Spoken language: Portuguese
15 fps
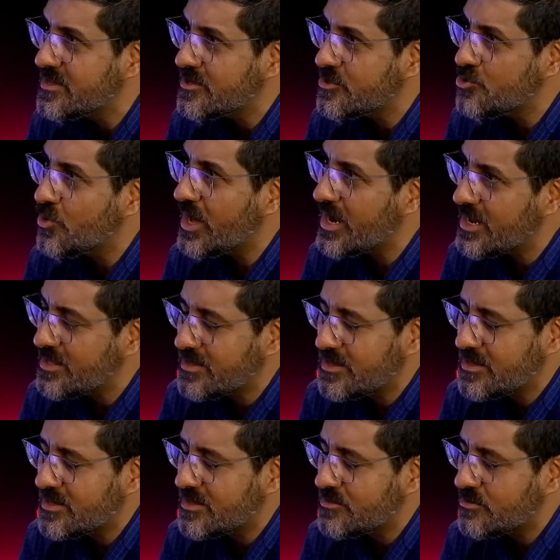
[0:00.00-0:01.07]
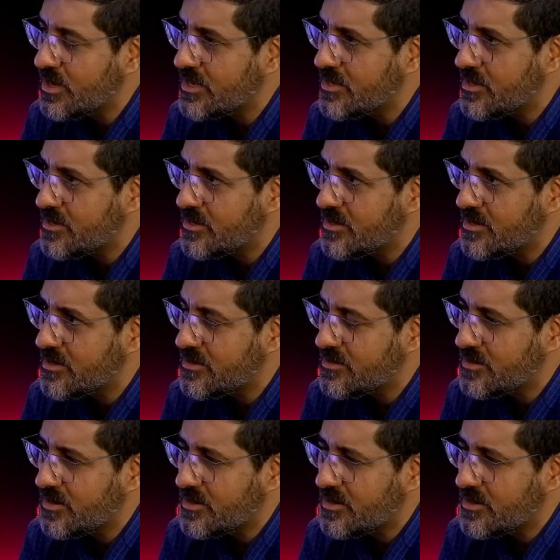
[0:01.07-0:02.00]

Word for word: do é, é, é,